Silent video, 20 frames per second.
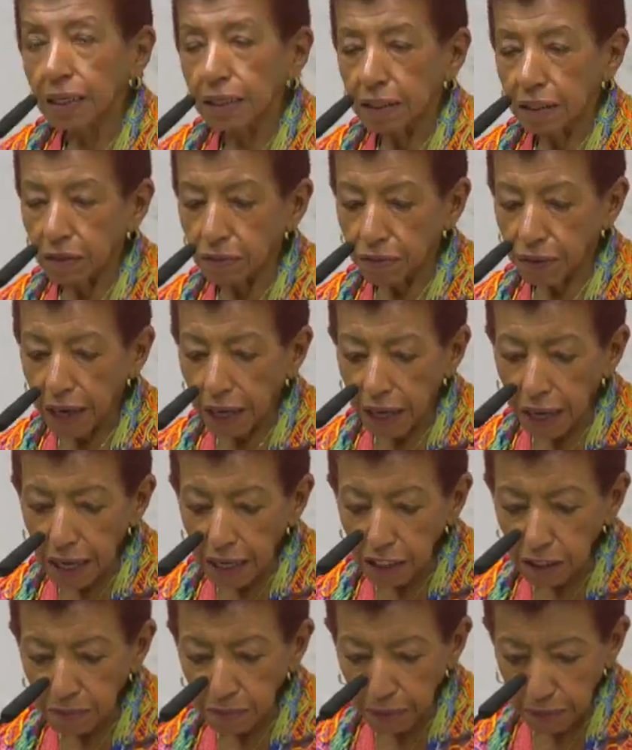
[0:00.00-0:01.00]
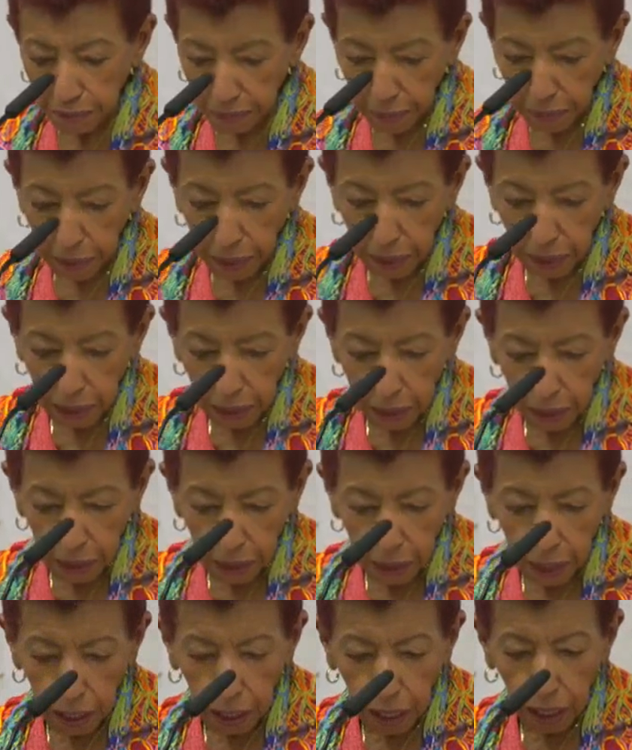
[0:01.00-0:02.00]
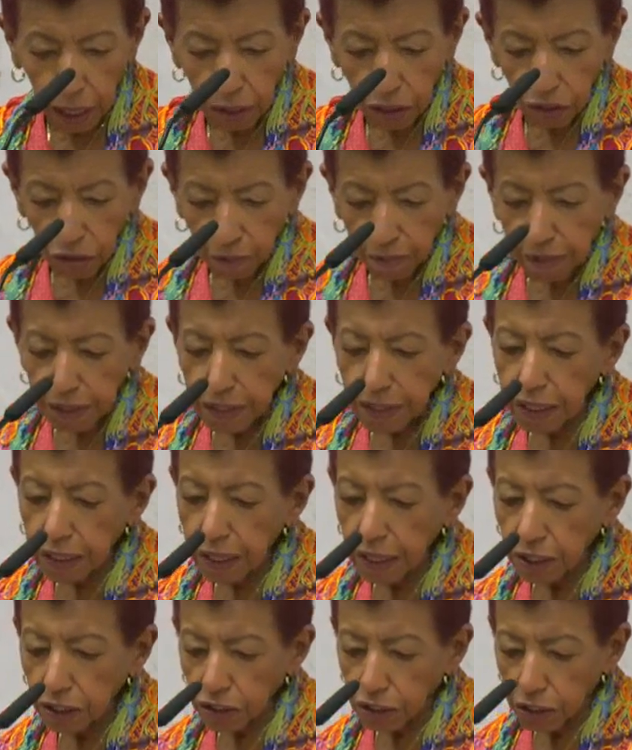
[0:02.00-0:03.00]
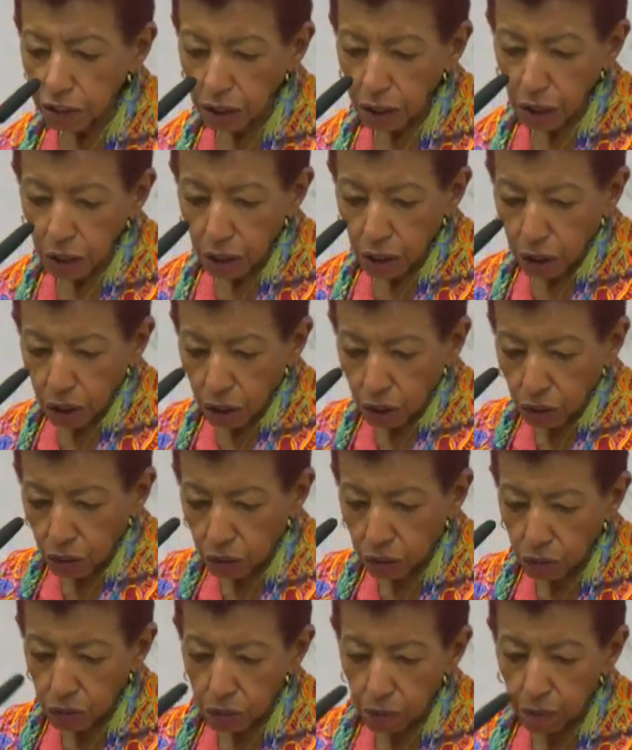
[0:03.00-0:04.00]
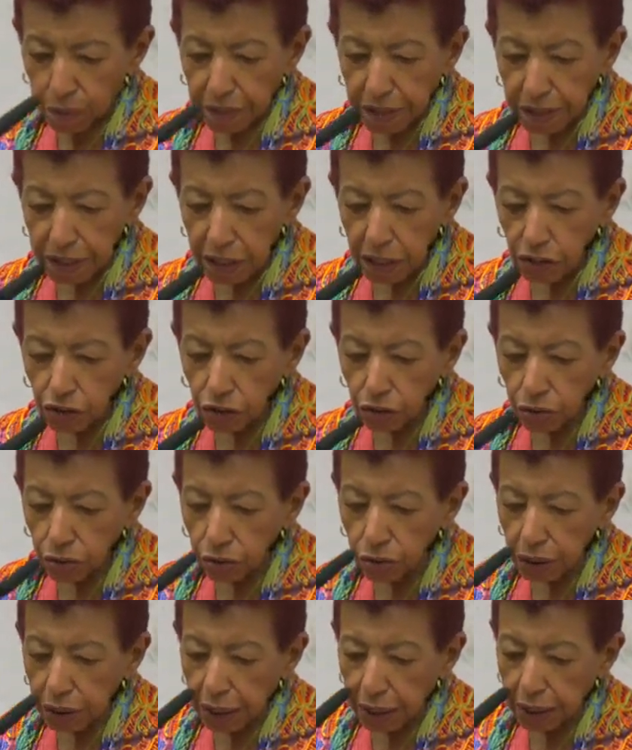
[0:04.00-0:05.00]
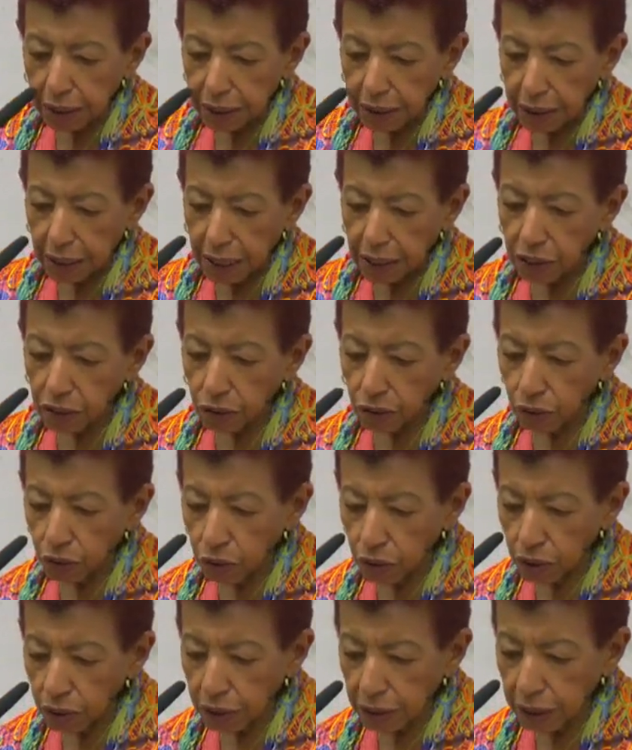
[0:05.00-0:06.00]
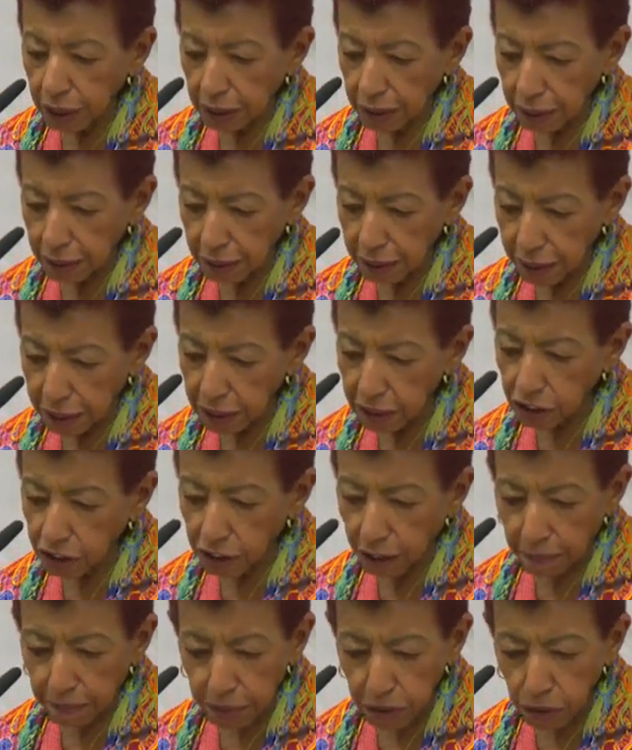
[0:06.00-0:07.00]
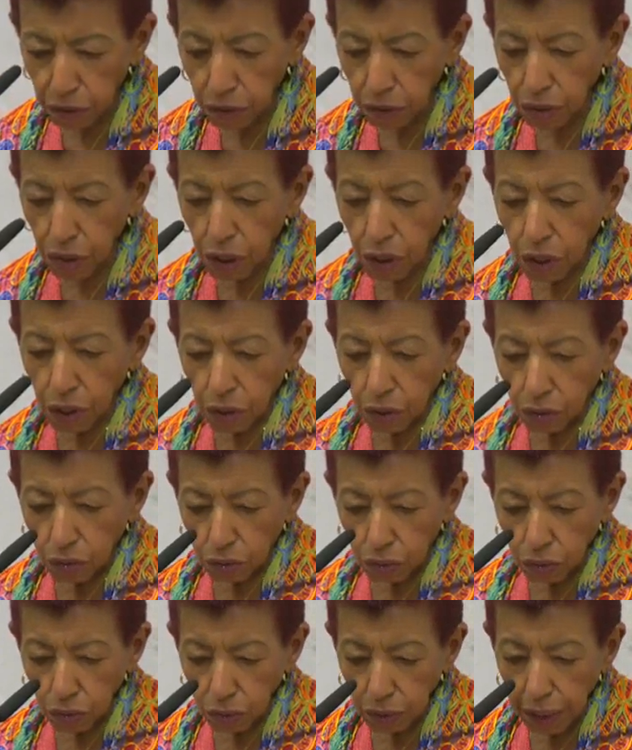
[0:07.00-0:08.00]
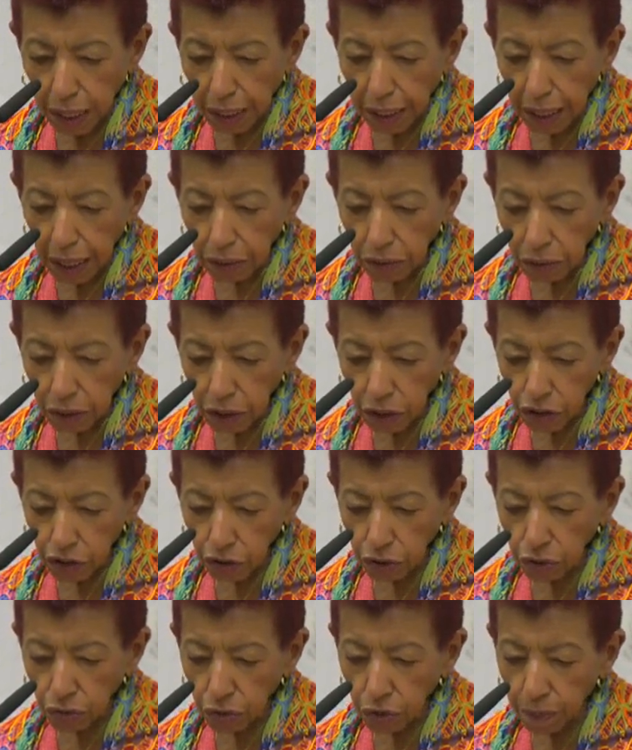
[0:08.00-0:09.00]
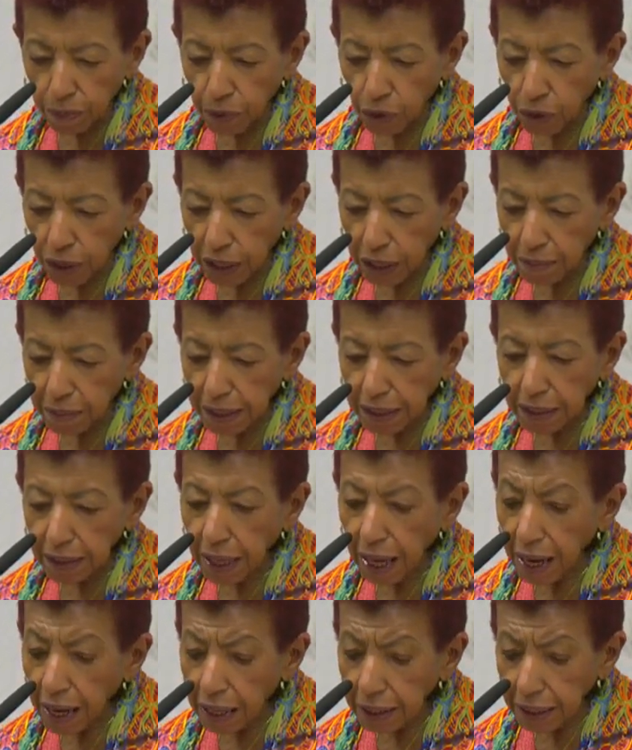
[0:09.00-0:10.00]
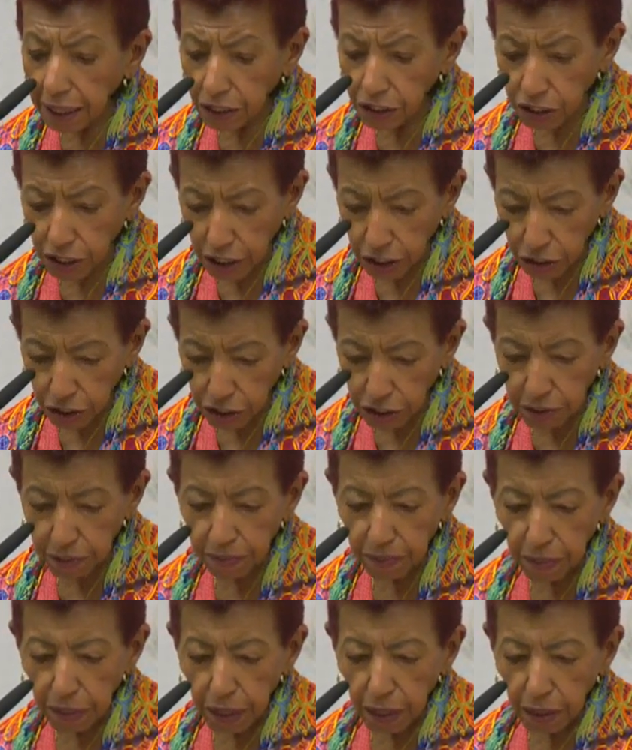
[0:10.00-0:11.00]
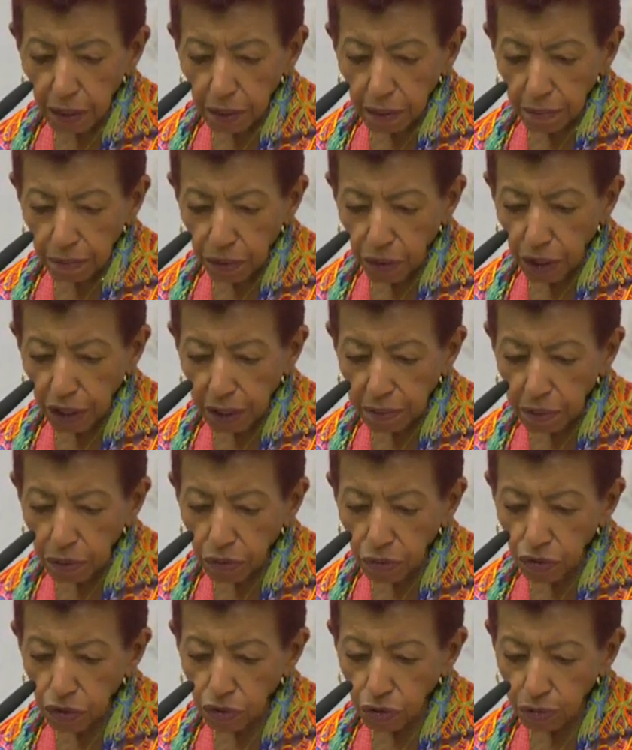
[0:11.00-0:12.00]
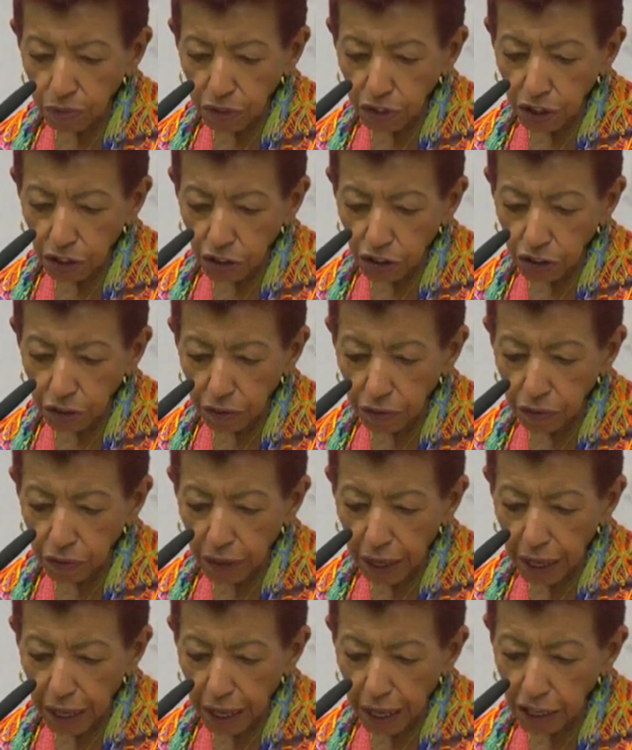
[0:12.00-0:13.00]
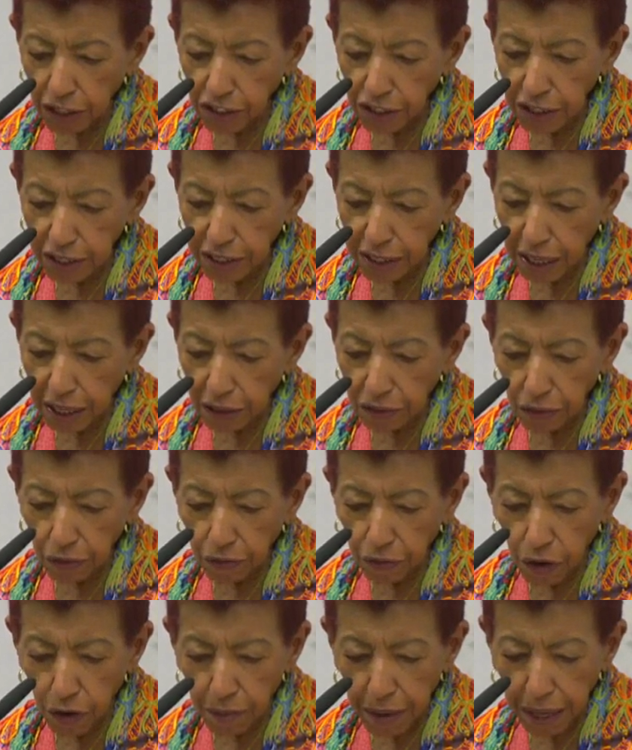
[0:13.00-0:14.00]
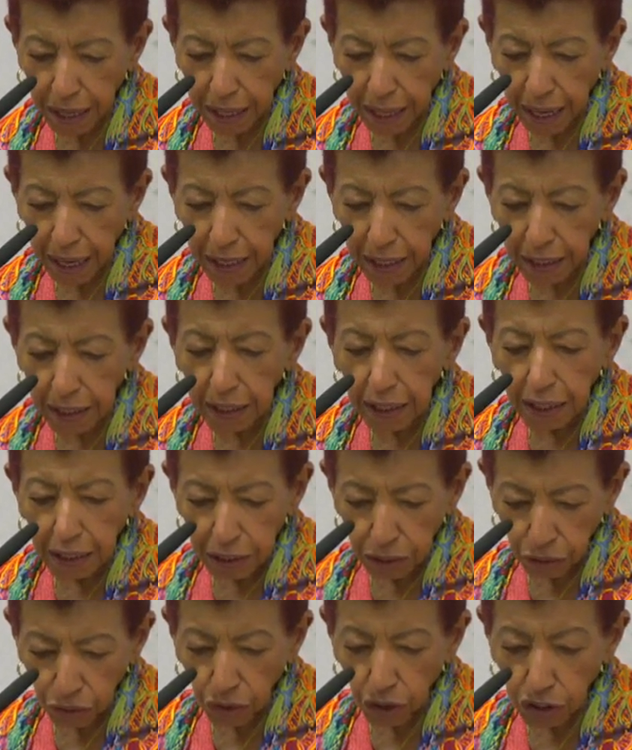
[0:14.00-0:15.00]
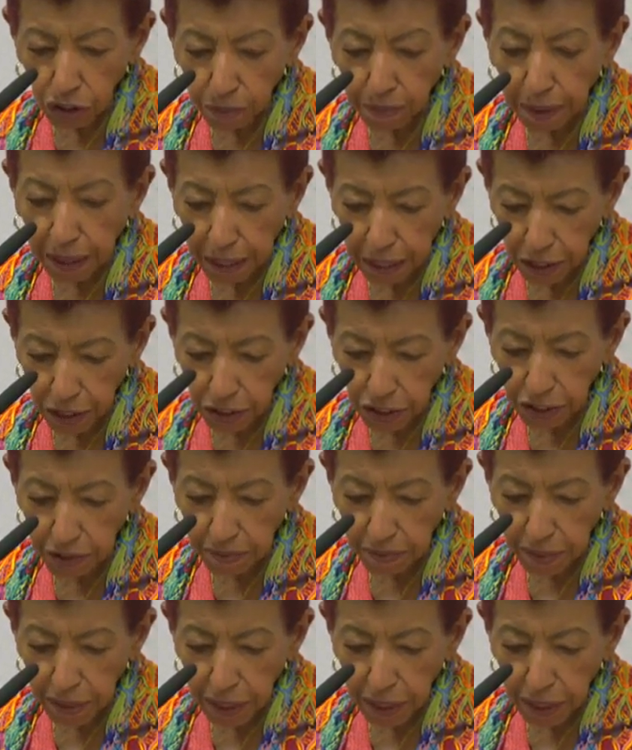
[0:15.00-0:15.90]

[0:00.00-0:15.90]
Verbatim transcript: TV Alesp. É, senhor presidente, o, o presidente Lula assinou ontem, 15 de abril, o decreto que institui o programa Terra da Gente, programa cujo objetivo é agilizar a reforma agrária no nosso país.